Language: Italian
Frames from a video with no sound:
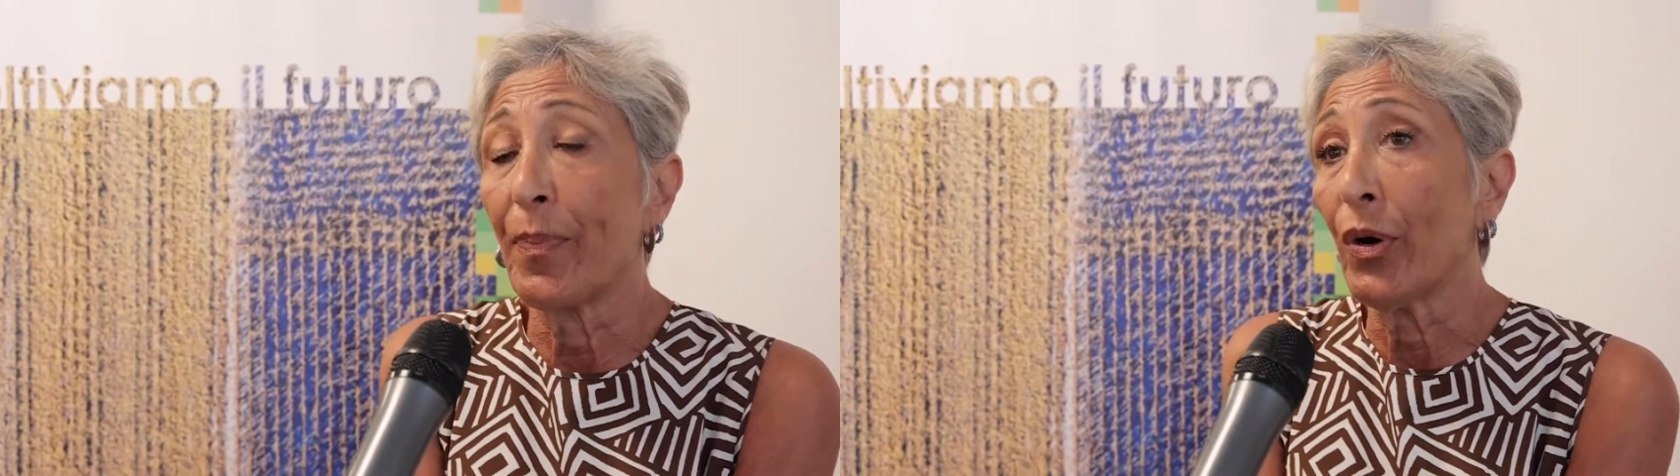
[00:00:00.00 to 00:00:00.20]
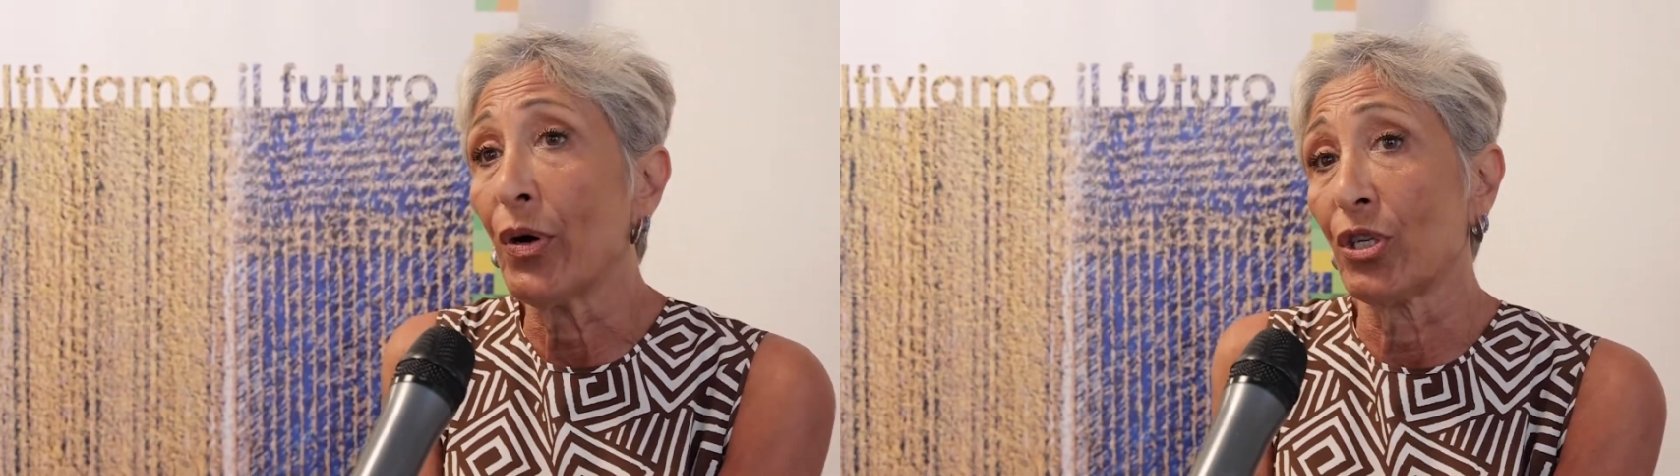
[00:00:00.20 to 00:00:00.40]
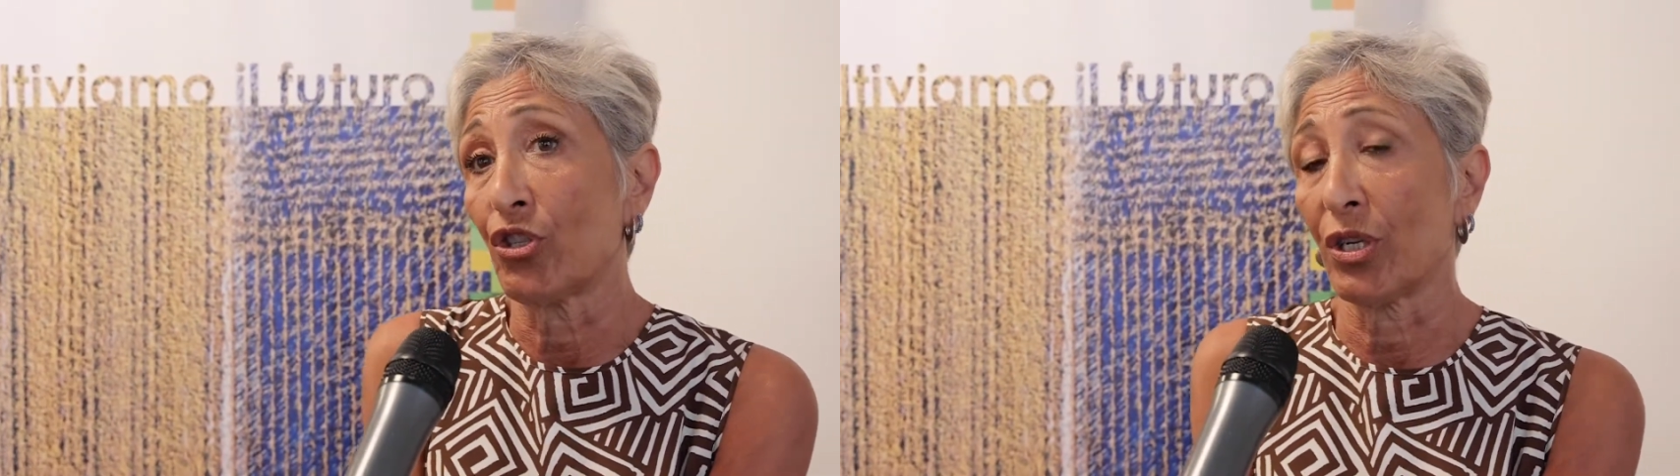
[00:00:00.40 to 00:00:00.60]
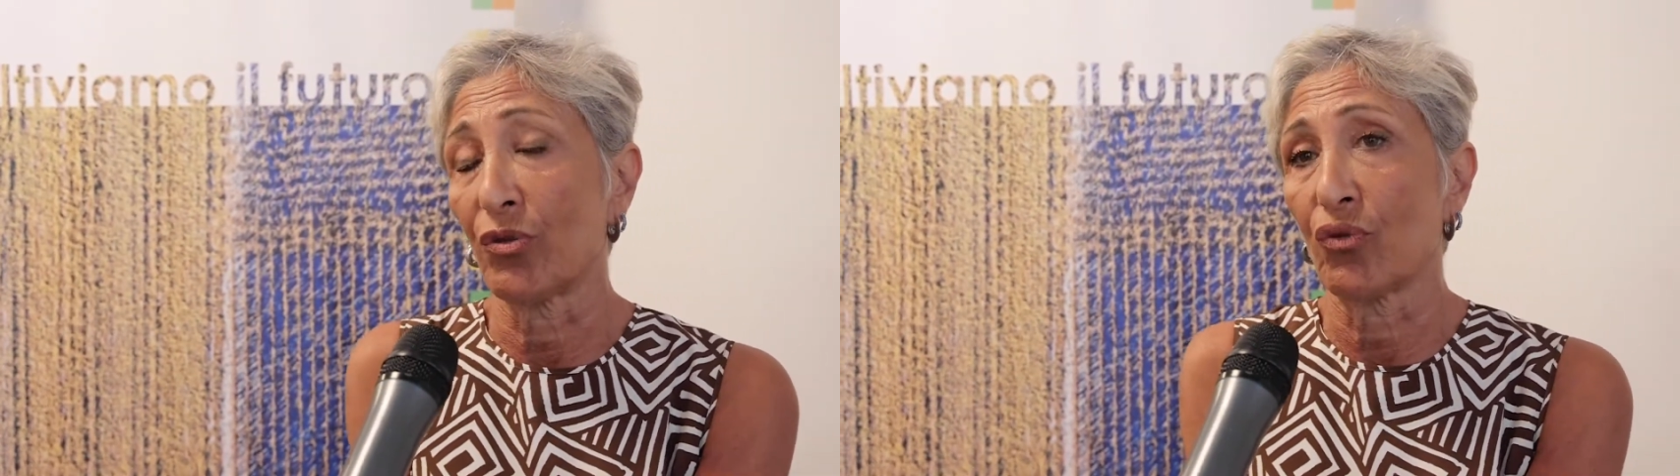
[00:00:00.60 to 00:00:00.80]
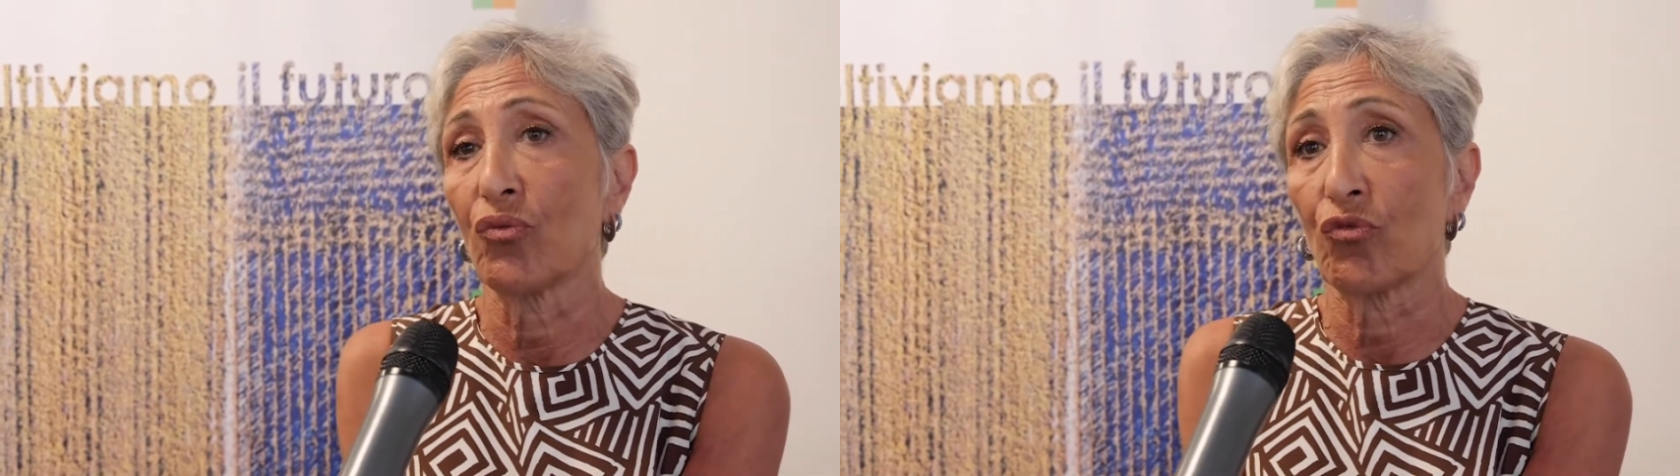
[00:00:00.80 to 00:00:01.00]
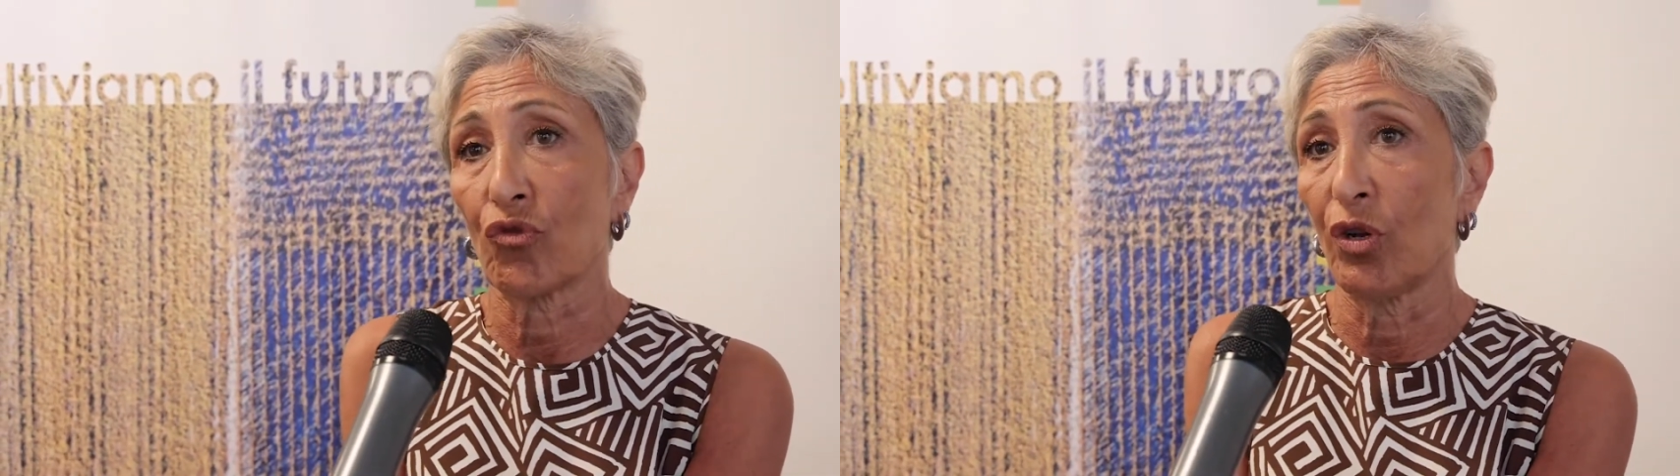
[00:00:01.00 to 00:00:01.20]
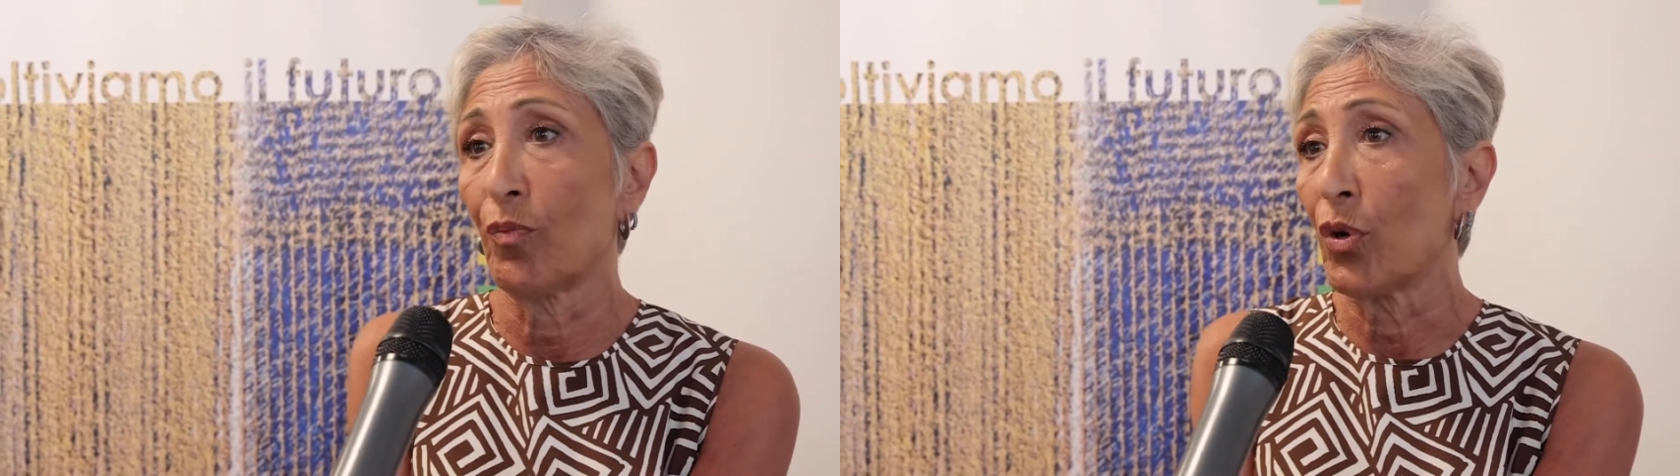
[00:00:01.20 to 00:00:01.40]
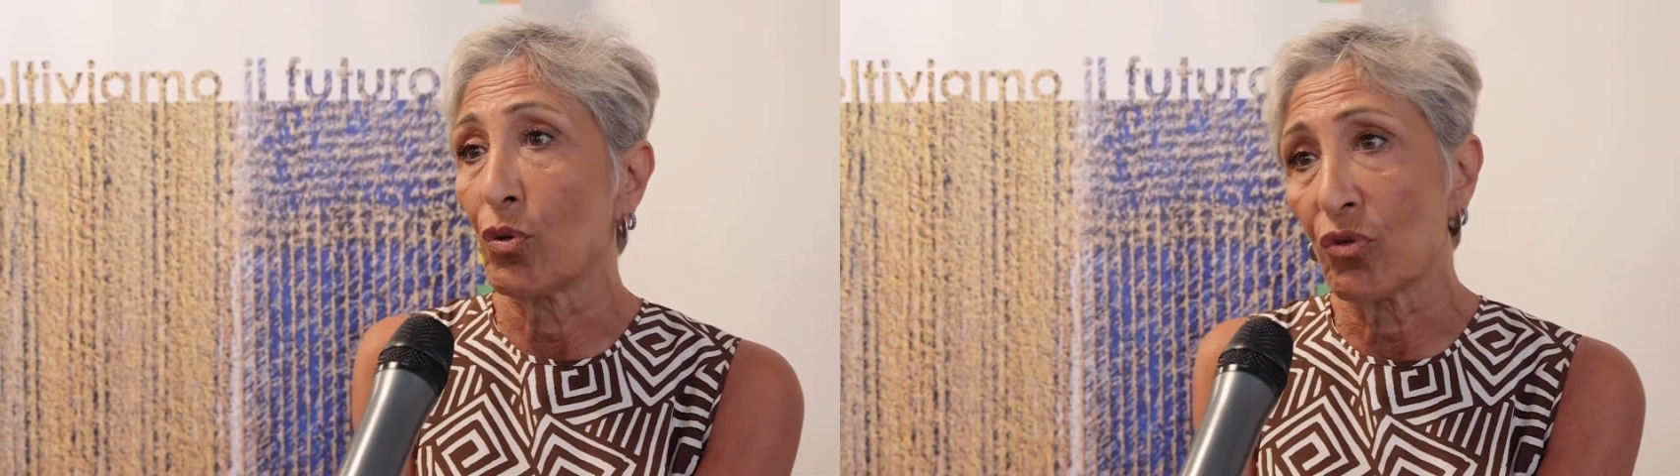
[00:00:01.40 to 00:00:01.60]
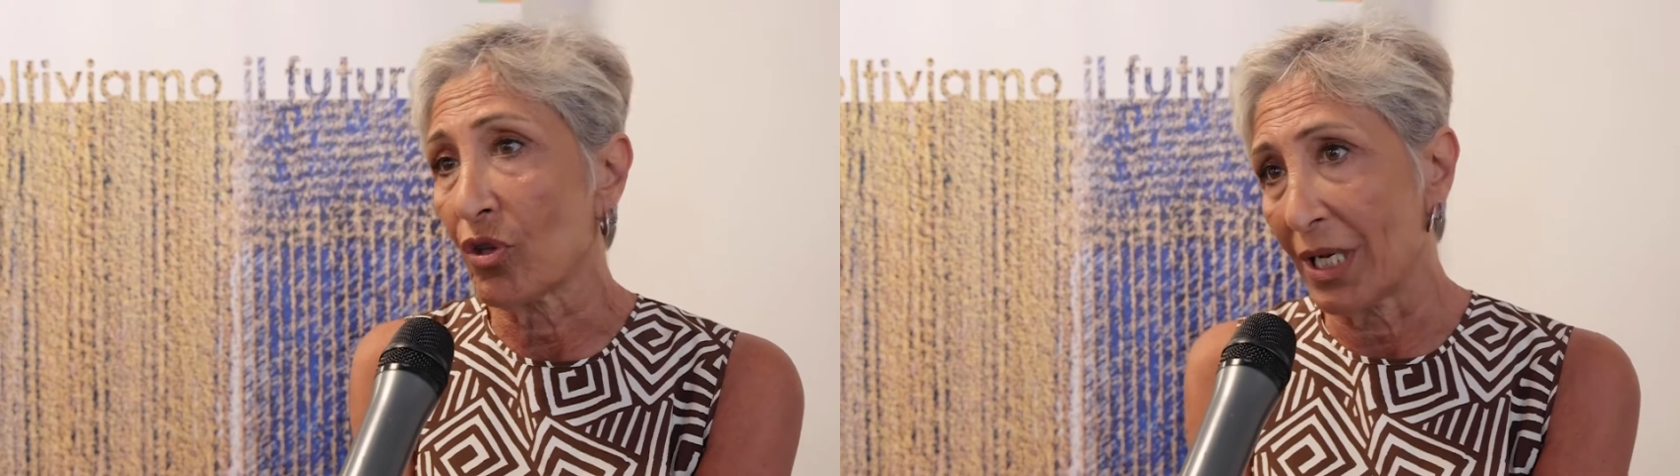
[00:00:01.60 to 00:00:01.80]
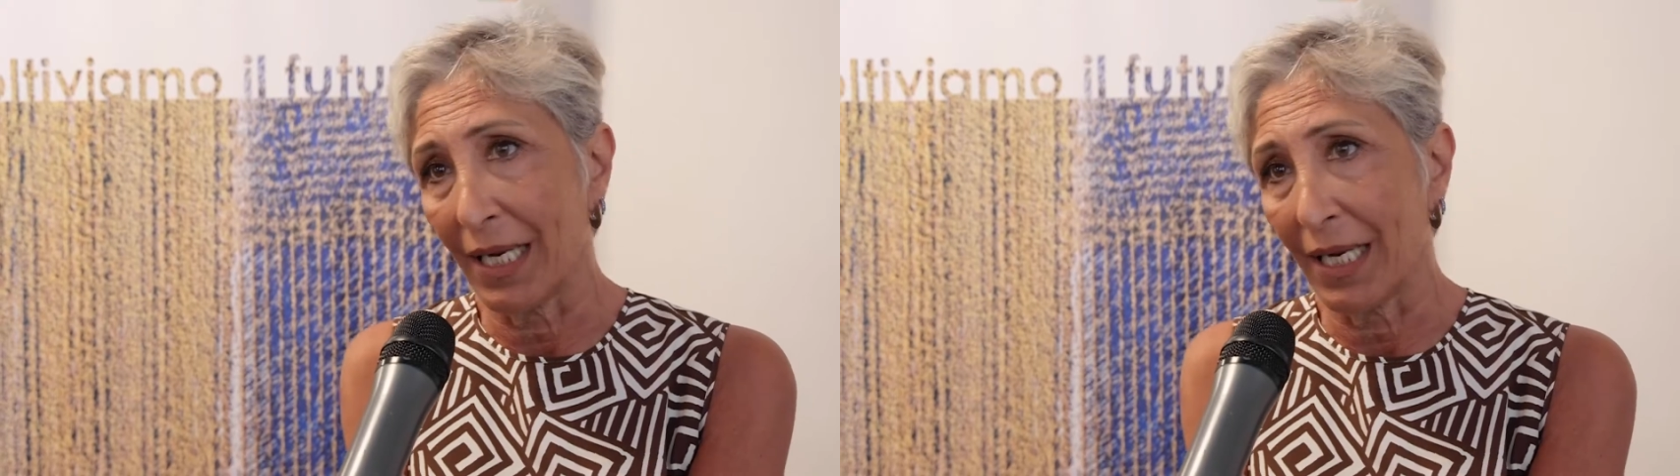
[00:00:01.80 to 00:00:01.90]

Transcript: poi c'è tutto il mondo